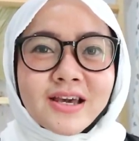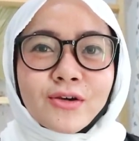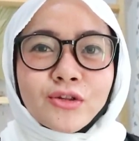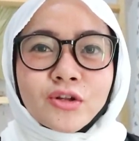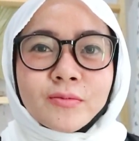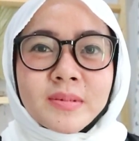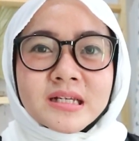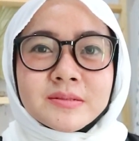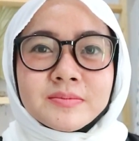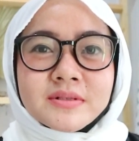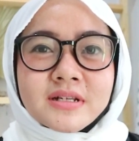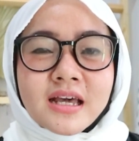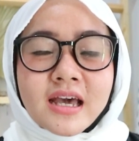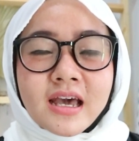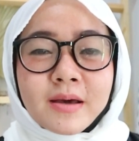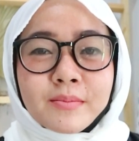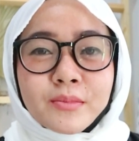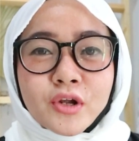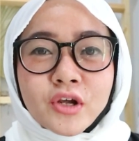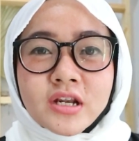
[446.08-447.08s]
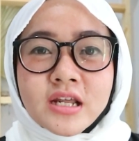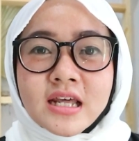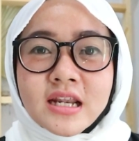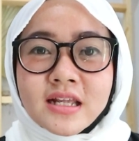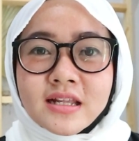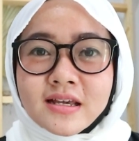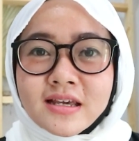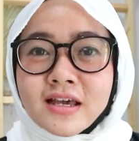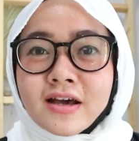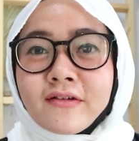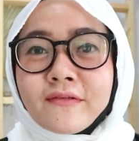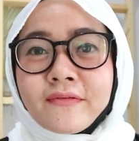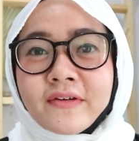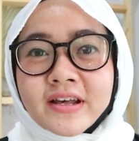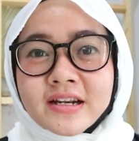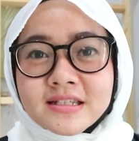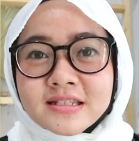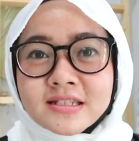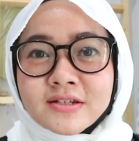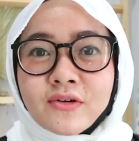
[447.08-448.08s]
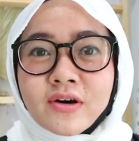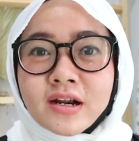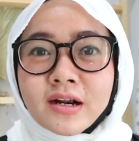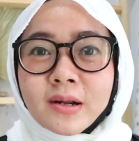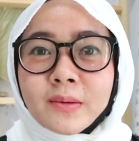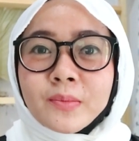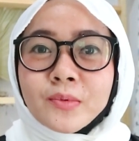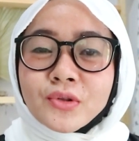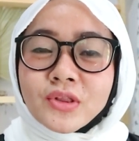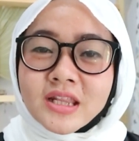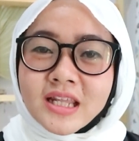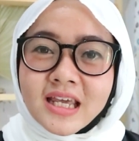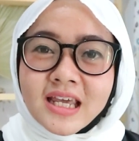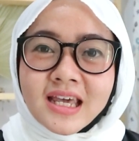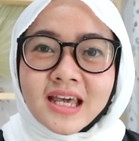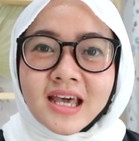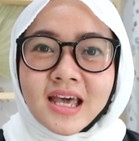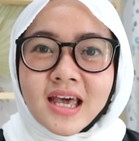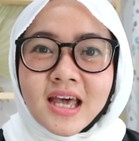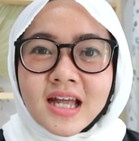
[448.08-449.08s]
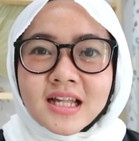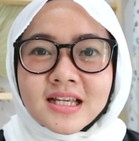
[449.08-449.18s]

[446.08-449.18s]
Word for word: dia untuk pasmina embroidery-nya yang versi warna putih